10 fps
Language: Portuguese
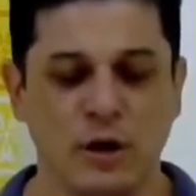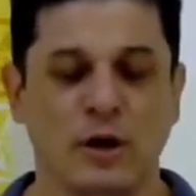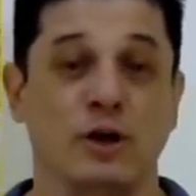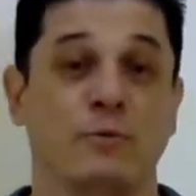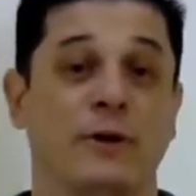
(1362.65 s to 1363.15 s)

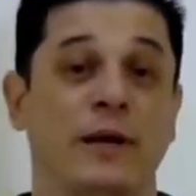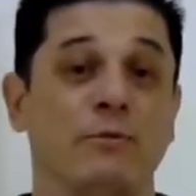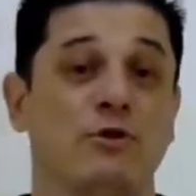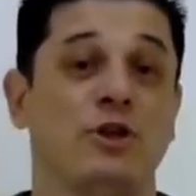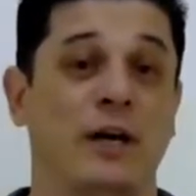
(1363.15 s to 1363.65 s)
nós
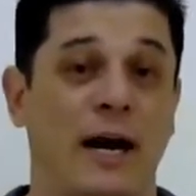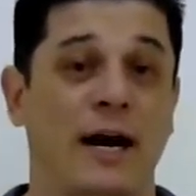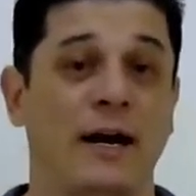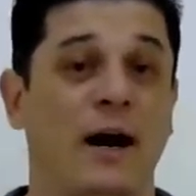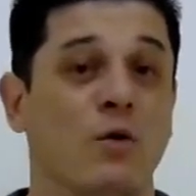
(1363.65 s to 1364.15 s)
podemos
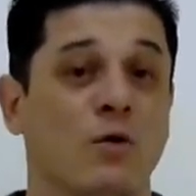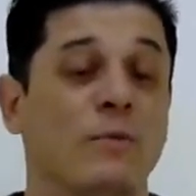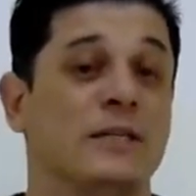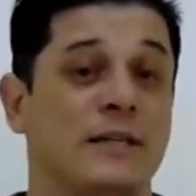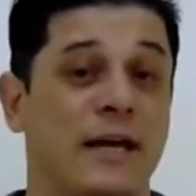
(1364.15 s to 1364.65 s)
tirar
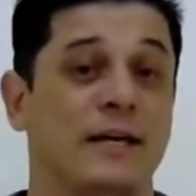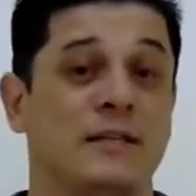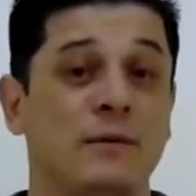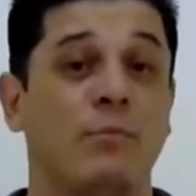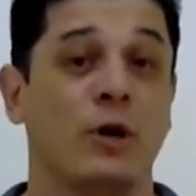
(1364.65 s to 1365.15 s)
algumas
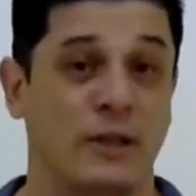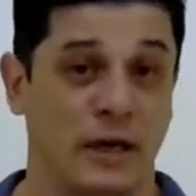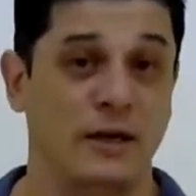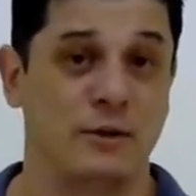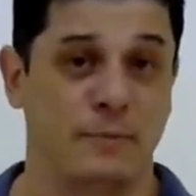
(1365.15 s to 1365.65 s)
ideias
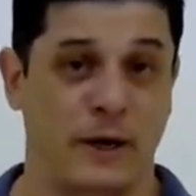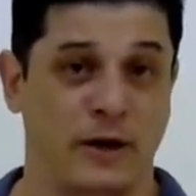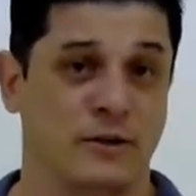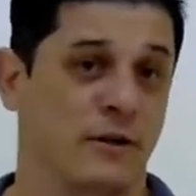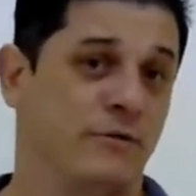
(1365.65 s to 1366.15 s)
importantes para a
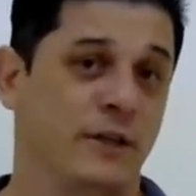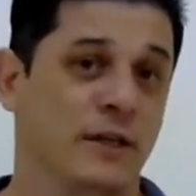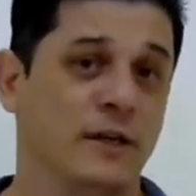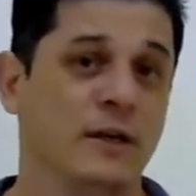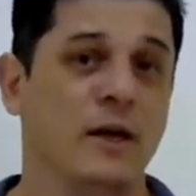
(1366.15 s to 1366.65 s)
nossa
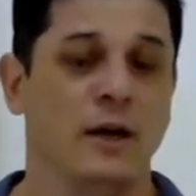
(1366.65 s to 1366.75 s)
vida.